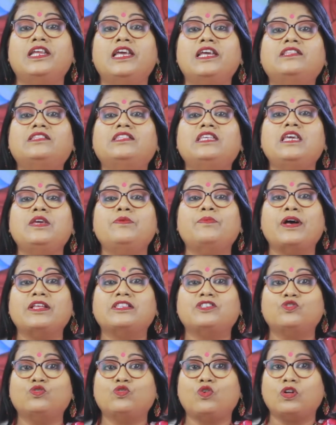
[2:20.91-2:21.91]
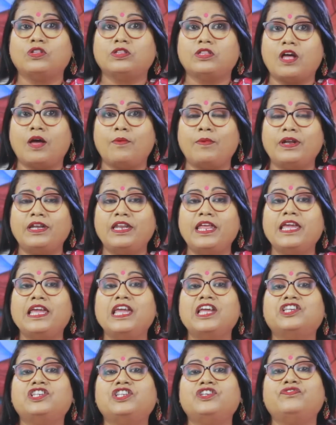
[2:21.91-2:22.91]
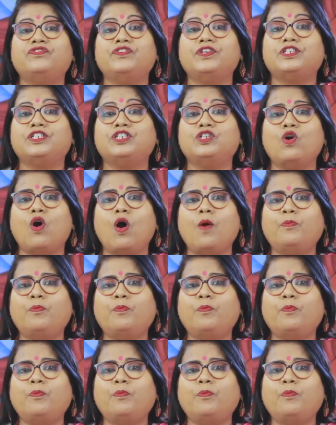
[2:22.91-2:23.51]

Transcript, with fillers: নেতিবাচকতা বা নেগেটিভিটি